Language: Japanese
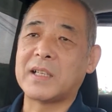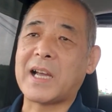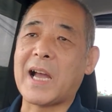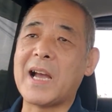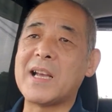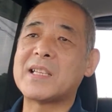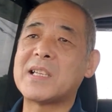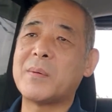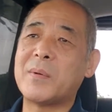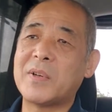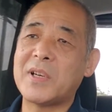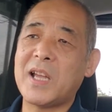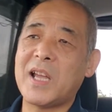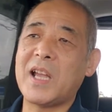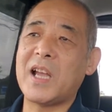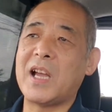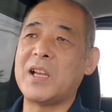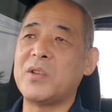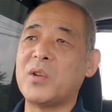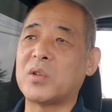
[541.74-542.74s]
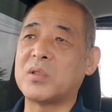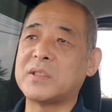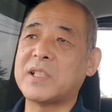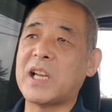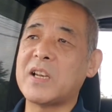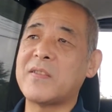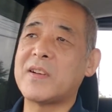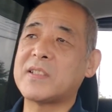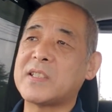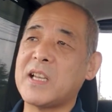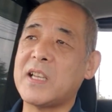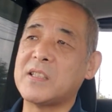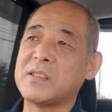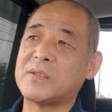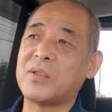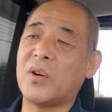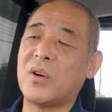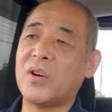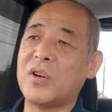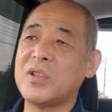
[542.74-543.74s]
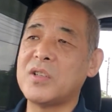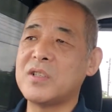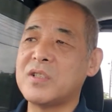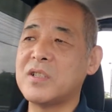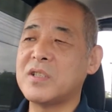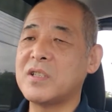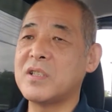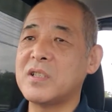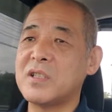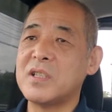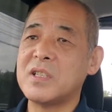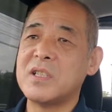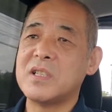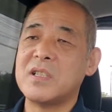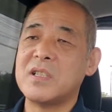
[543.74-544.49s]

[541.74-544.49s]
で会社もね良くなりませんそういう